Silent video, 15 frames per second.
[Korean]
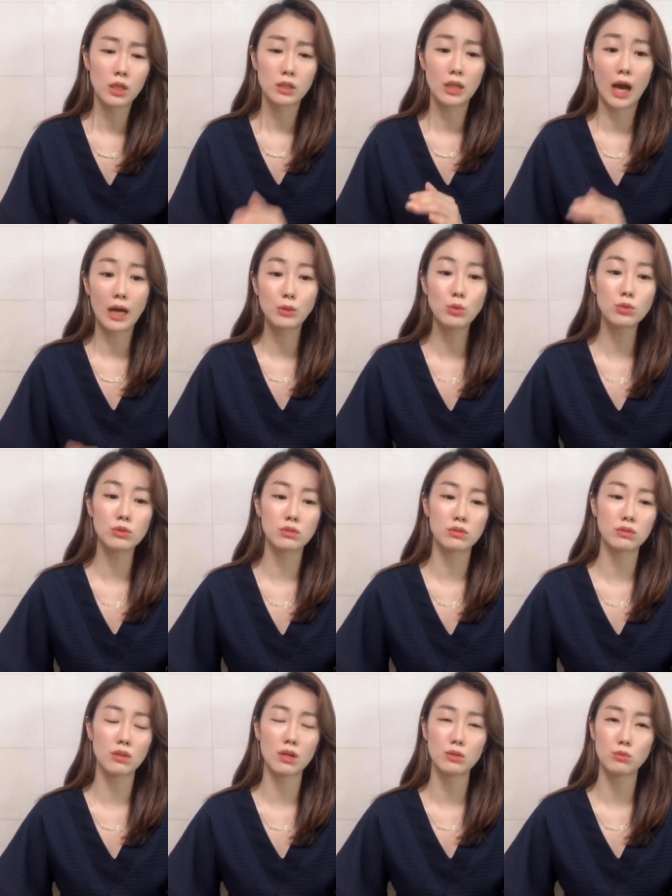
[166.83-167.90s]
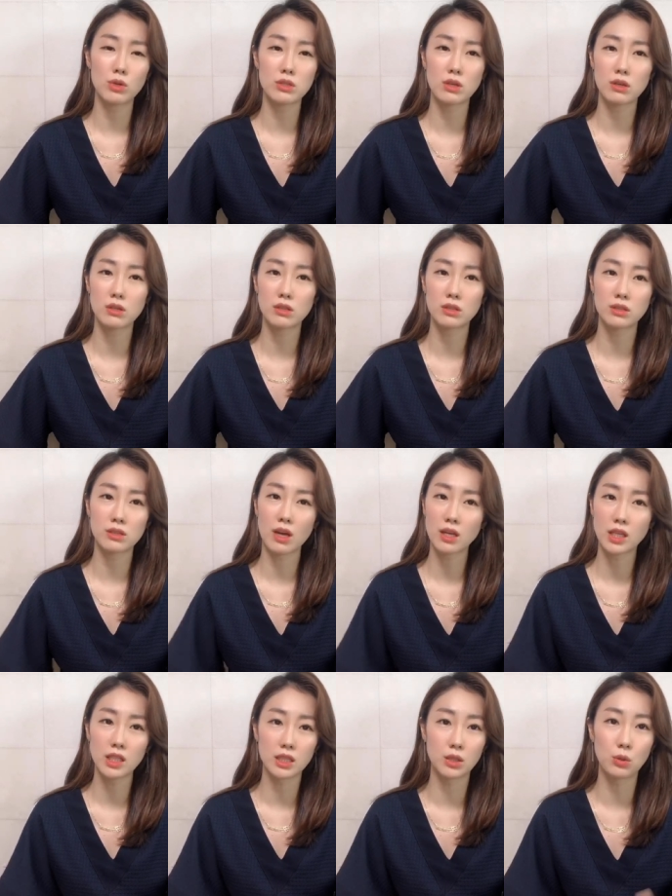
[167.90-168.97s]
나녹스라는 회사까지
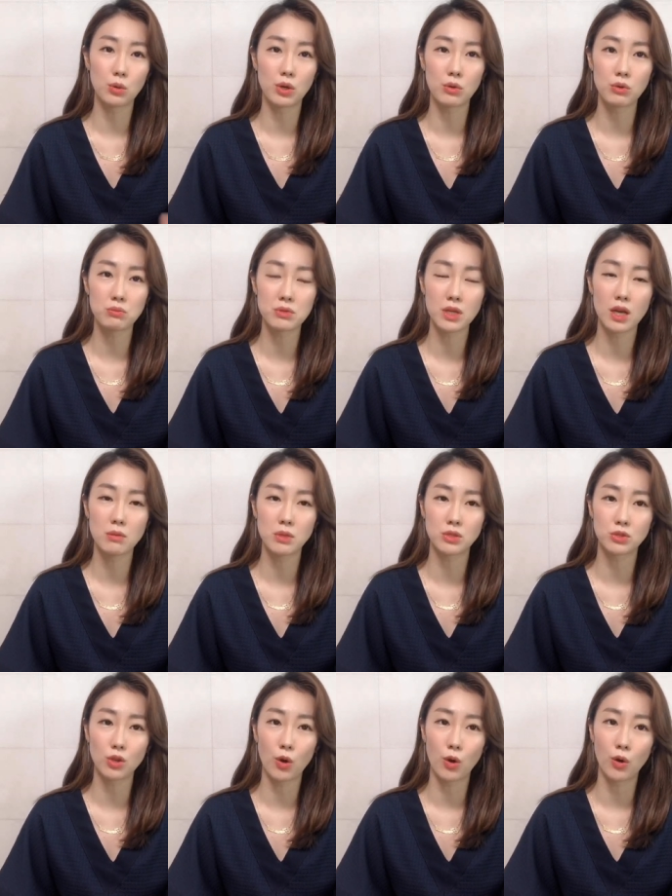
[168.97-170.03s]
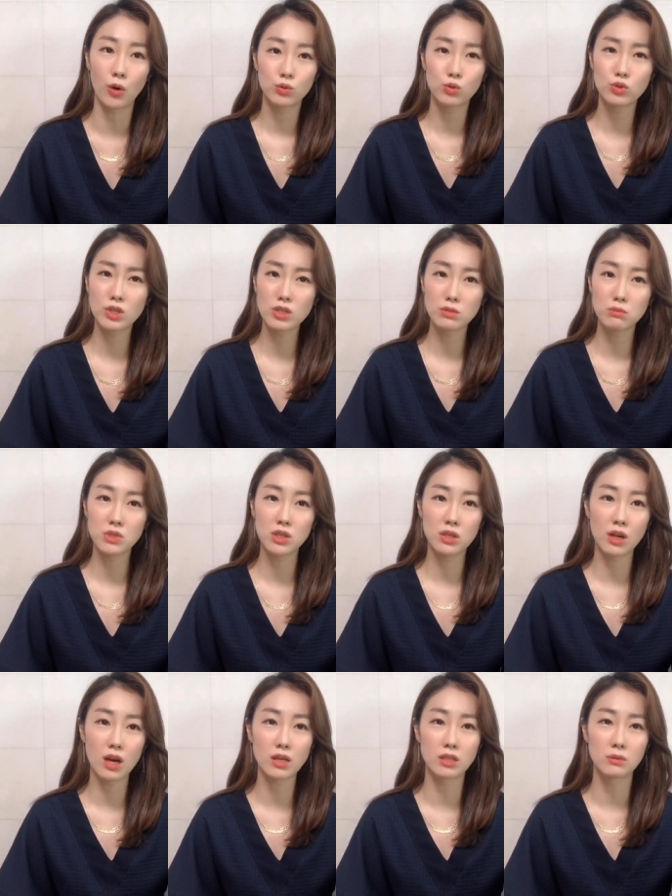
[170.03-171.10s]
사기 의혹에 휩싸이면서 투자
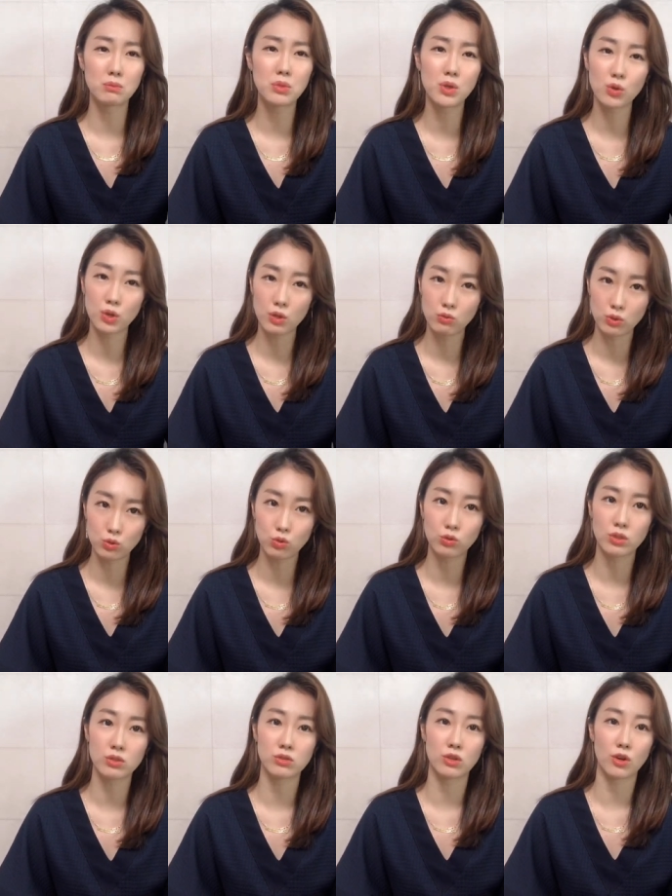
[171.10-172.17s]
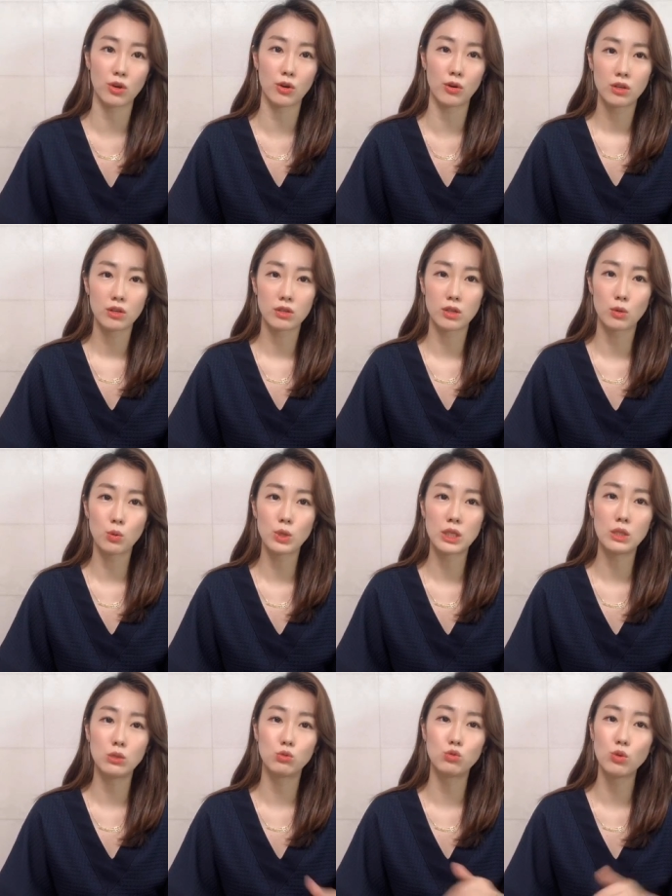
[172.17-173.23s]
심리가 급격히 위축됐어요. 그리고
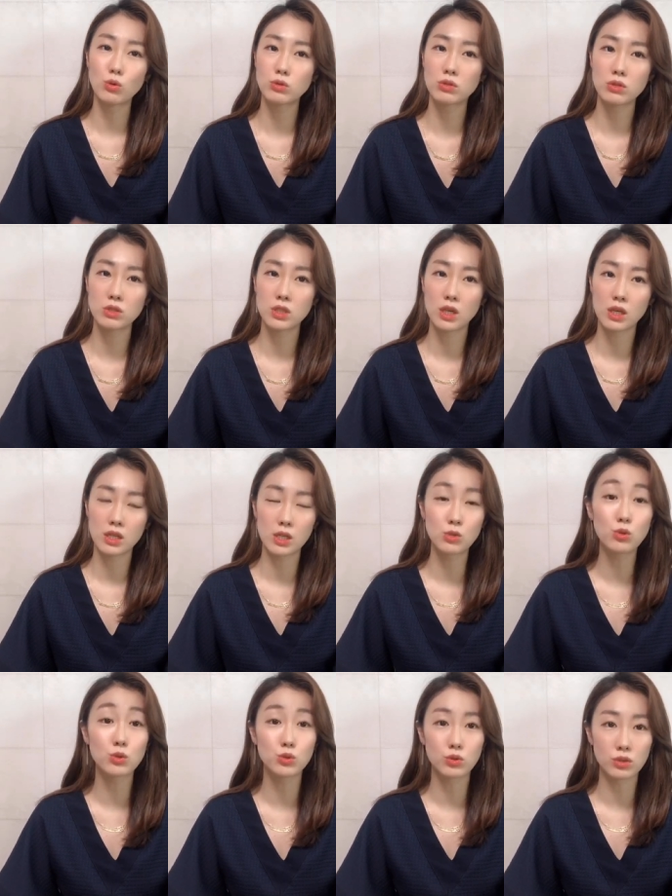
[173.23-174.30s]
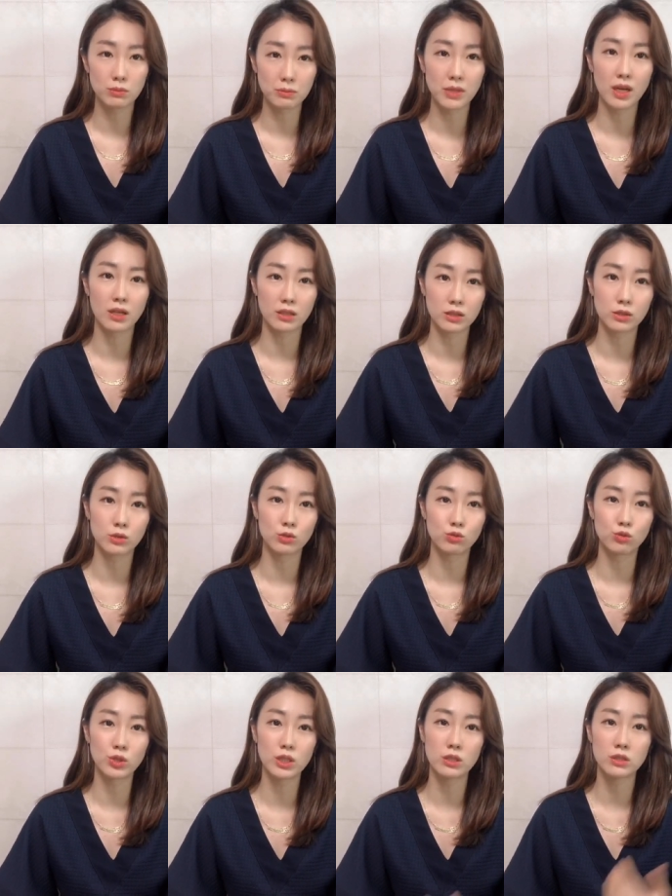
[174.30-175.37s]
이 뉴욕 증시의 기술주 급락은
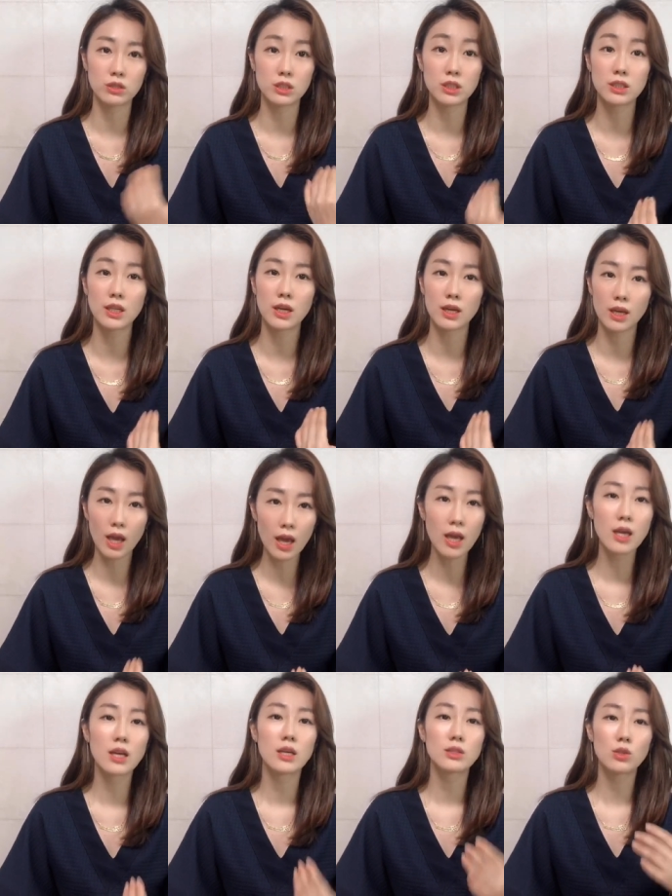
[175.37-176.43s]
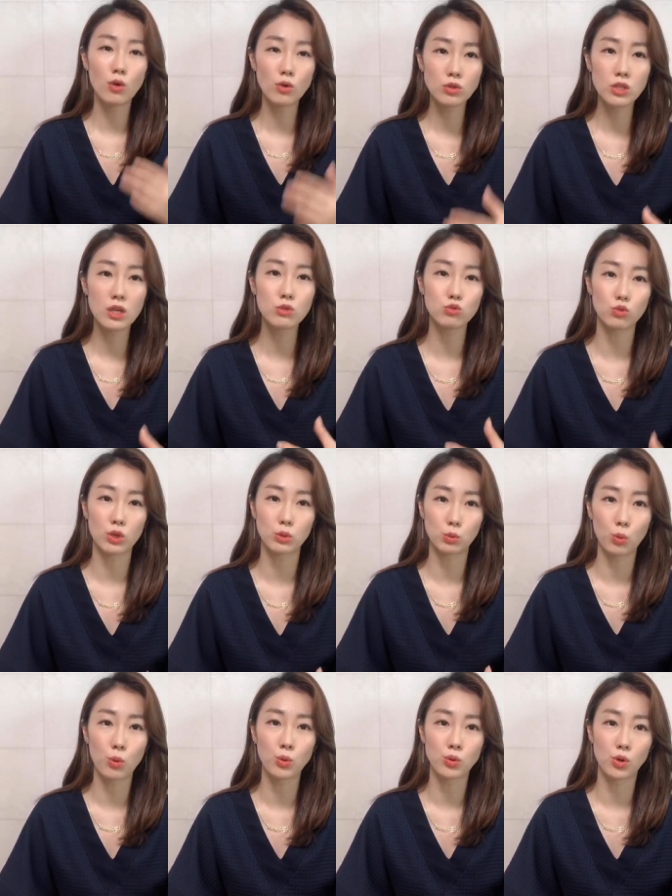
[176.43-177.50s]
우리 시장의
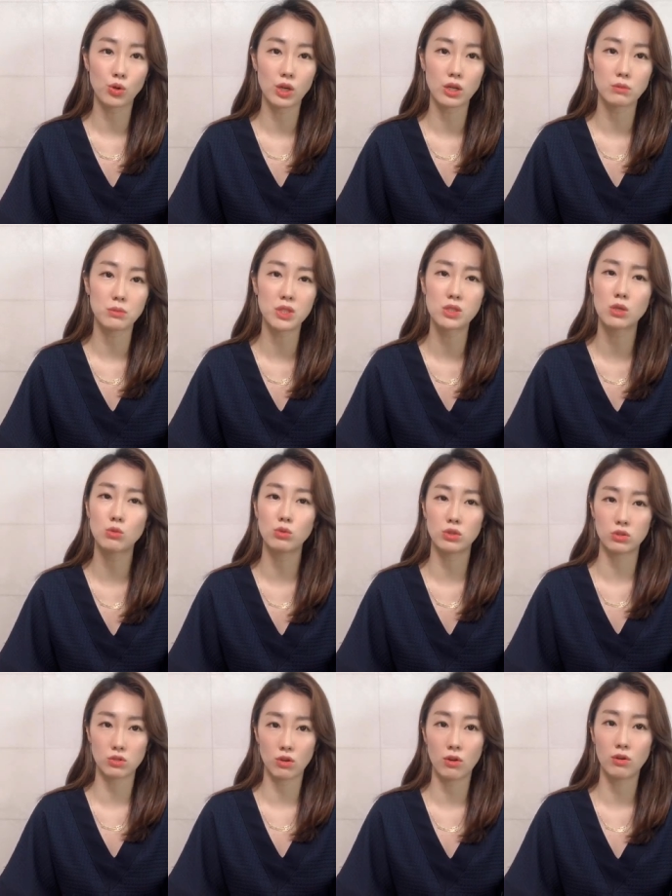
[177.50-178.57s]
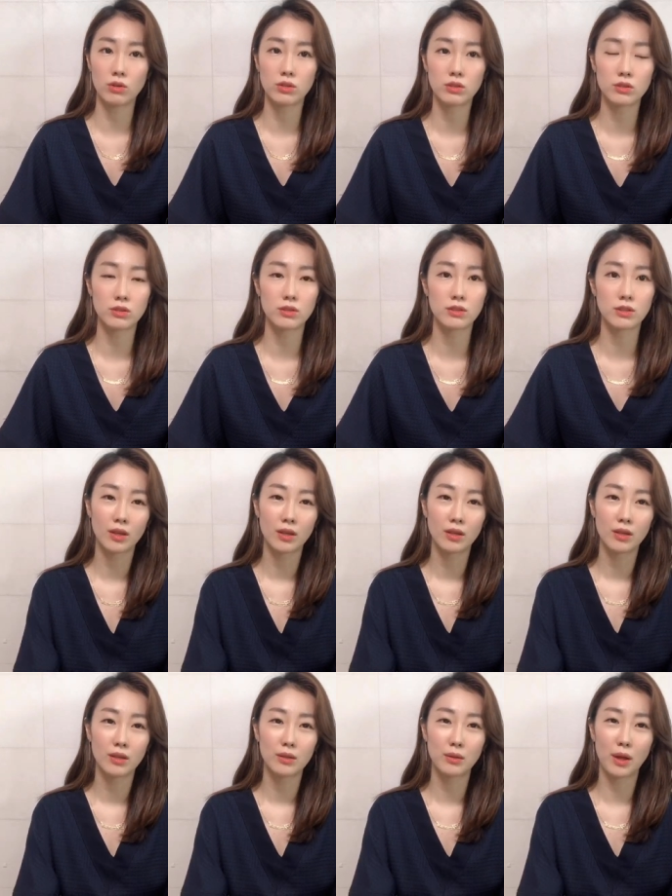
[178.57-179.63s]
성장주에도 영향을 미치고 있죠.
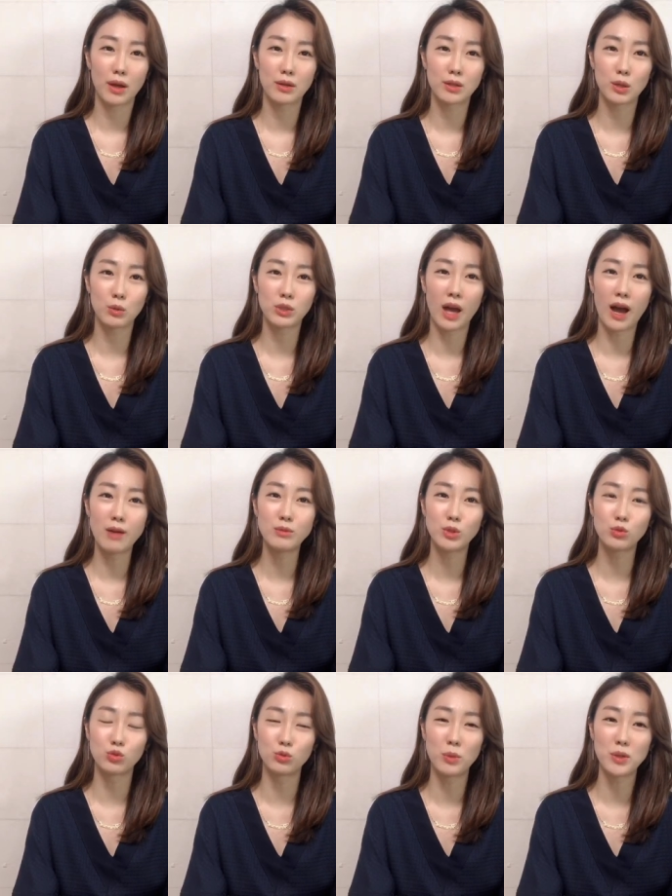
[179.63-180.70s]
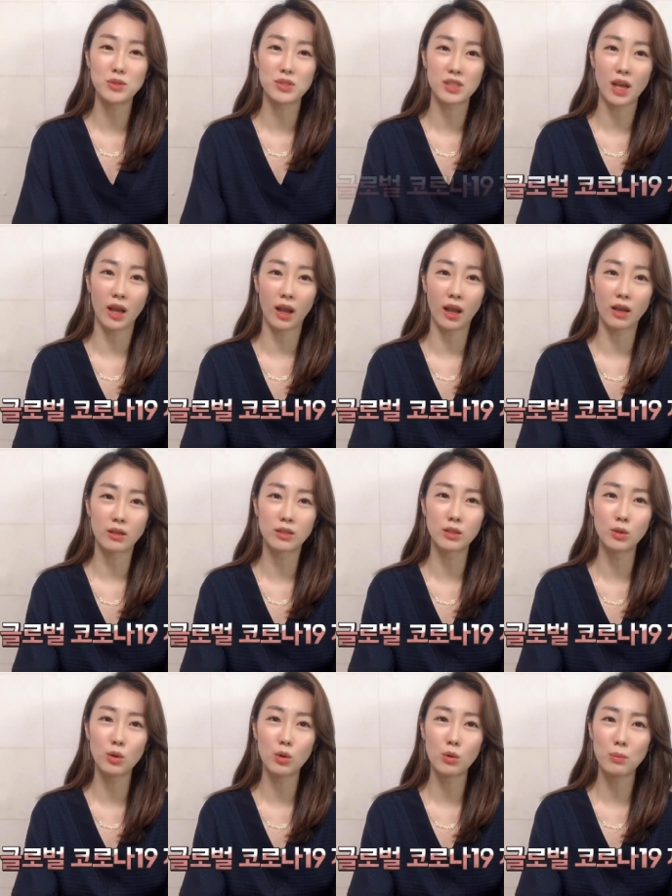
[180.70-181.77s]
네, 그리고 다음으로 두 번째,
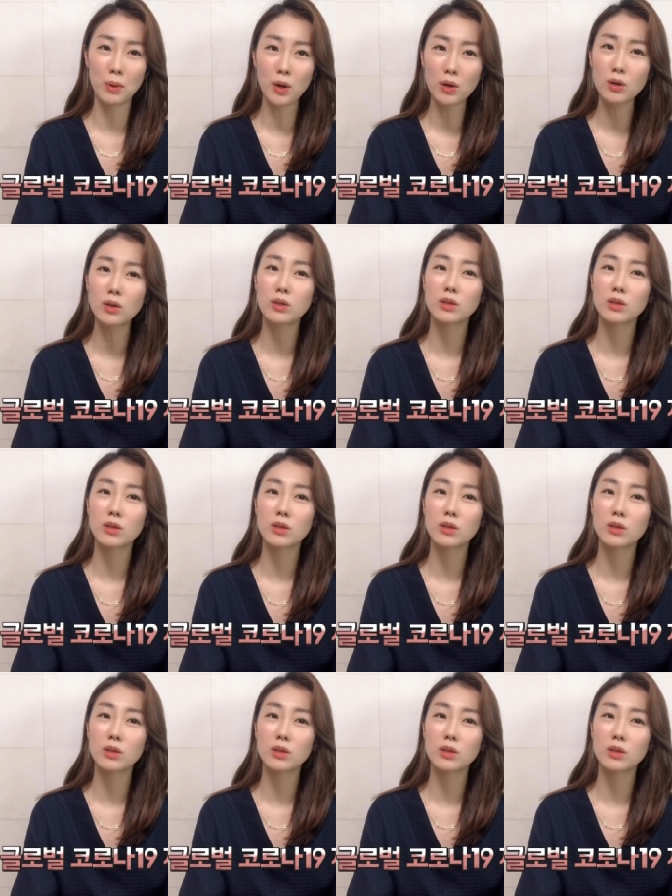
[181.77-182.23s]
글로벌